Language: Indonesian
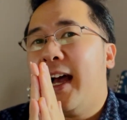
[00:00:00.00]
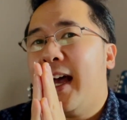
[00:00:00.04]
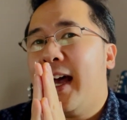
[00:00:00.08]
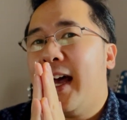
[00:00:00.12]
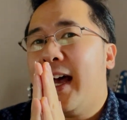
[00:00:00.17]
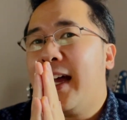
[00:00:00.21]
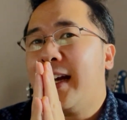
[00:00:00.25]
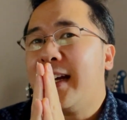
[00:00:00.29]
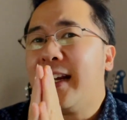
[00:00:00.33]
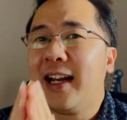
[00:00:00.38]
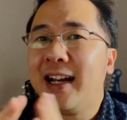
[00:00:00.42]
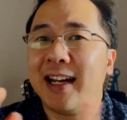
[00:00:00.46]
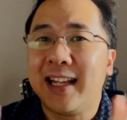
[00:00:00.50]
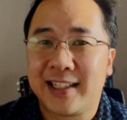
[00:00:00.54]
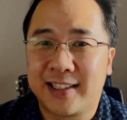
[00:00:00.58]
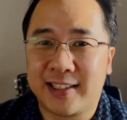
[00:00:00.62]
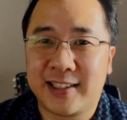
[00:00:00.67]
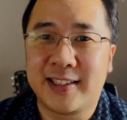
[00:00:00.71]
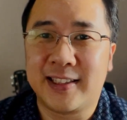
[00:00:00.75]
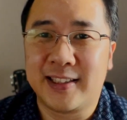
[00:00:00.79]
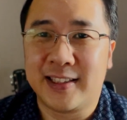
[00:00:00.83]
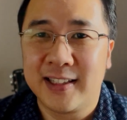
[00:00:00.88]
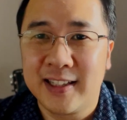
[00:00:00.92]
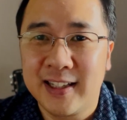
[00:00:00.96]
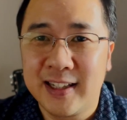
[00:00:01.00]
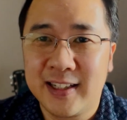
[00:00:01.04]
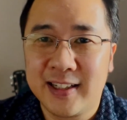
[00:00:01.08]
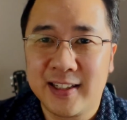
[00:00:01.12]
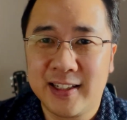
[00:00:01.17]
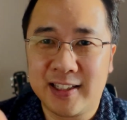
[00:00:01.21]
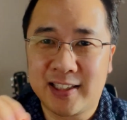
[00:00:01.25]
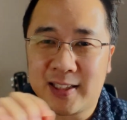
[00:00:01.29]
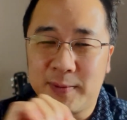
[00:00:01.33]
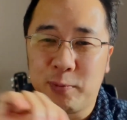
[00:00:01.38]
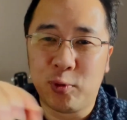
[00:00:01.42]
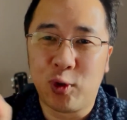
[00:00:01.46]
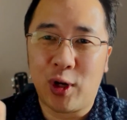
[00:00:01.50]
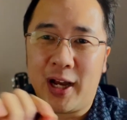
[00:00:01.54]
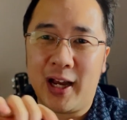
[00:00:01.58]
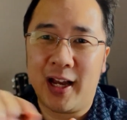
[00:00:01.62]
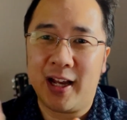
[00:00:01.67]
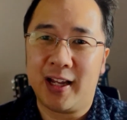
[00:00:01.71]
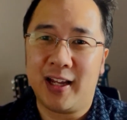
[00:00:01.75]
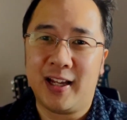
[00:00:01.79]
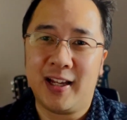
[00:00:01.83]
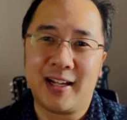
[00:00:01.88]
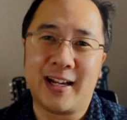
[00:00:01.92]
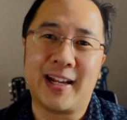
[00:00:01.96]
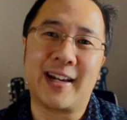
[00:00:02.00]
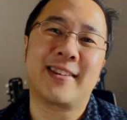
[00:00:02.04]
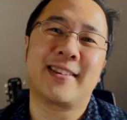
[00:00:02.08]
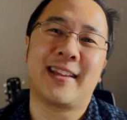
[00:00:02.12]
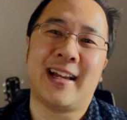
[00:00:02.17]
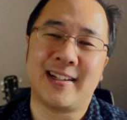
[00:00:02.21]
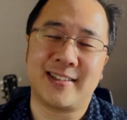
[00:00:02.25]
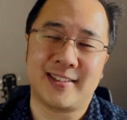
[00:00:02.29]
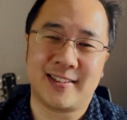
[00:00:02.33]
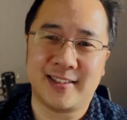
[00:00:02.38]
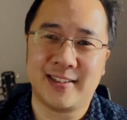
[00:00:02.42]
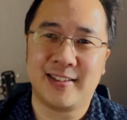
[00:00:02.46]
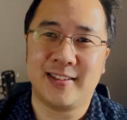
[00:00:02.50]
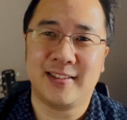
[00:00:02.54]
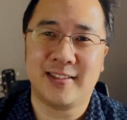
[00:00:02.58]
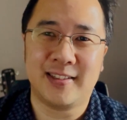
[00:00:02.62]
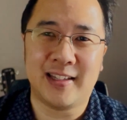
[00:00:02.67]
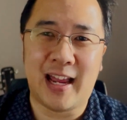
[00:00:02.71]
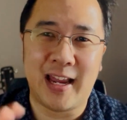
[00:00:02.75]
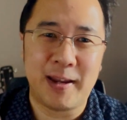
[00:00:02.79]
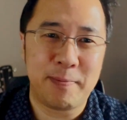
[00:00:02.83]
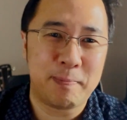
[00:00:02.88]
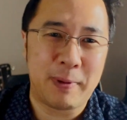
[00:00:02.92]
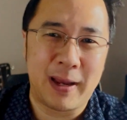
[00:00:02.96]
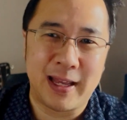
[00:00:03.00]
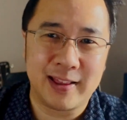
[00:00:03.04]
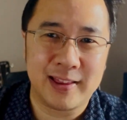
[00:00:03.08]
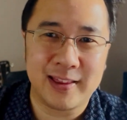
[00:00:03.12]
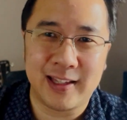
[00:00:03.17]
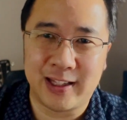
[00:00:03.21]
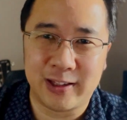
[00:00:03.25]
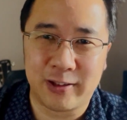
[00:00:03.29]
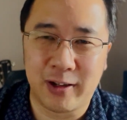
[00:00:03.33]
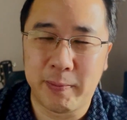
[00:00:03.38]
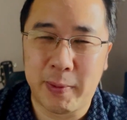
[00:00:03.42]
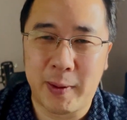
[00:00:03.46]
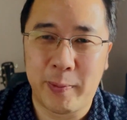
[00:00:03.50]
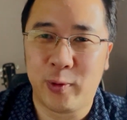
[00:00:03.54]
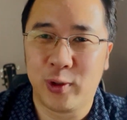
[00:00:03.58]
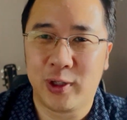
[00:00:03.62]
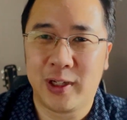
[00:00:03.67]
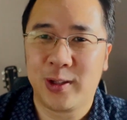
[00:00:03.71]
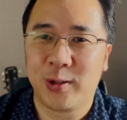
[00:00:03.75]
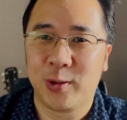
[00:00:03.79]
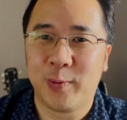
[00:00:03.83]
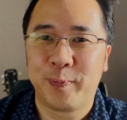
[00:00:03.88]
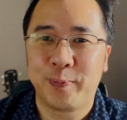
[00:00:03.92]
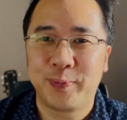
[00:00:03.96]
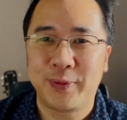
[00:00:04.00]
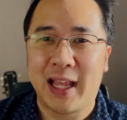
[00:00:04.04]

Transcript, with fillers: Anda list di sebuah kertas, iPad, atau apapun itu.